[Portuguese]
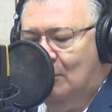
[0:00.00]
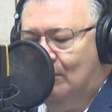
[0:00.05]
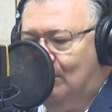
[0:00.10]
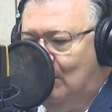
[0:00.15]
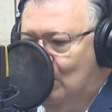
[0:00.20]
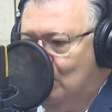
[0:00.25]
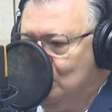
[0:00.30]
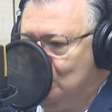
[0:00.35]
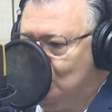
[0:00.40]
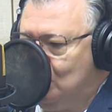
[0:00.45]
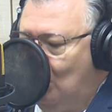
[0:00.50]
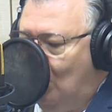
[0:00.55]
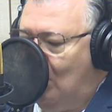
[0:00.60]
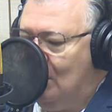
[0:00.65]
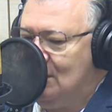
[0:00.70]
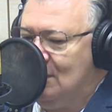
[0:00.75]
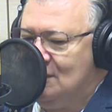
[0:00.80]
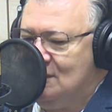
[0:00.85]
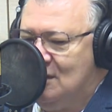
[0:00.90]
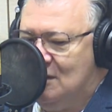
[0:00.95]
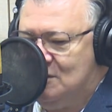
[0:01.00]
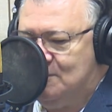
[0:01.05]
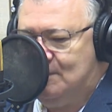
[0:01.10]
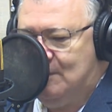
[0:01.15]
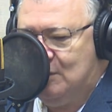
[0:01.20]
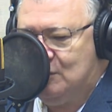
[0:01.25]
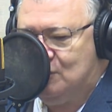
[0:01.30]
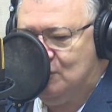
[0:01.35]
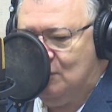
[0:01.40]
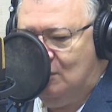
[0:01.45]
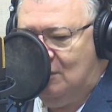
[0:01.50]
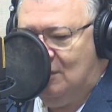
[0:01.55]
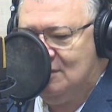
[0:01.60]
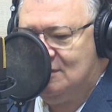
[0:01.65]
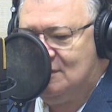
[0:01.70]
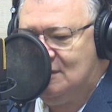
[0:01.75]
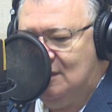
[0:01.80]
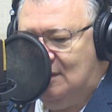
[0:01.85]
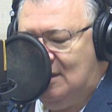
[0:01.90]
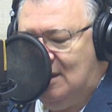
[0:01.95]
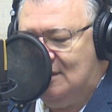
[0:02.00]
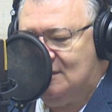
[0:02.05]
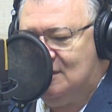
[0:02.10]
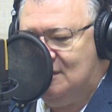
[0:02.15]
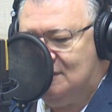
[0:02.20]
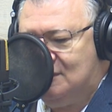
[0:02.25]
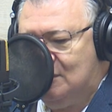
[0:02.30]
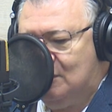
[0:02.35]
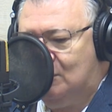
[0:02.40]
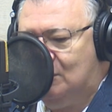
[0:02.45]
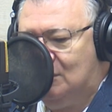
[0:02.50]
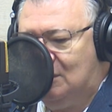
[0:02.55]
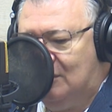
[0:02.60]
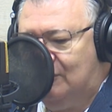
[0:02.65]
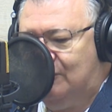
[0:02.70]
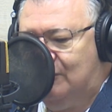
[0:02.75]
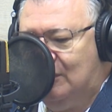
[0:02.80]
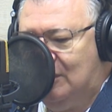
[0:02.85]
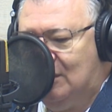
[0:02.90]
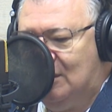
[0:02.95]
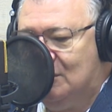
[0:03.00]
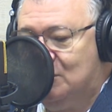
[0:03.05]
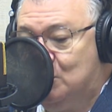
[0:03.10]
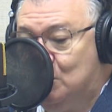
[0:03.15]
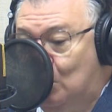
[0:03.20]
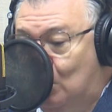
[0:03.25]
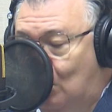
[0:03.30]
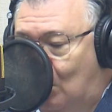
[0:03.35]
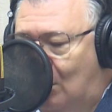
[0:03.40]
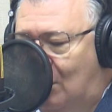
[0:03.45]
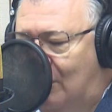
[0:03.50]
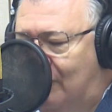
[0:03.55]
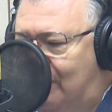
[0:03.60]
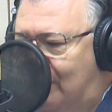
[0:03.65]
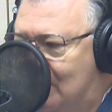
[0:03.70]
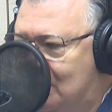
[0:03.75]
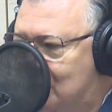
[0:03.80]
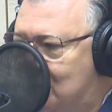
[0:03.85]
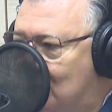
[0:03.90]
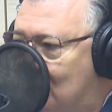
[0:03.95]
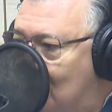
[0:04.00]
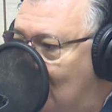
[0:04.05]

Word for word: por todas as pessoas que nessa segunda-feira te louva, te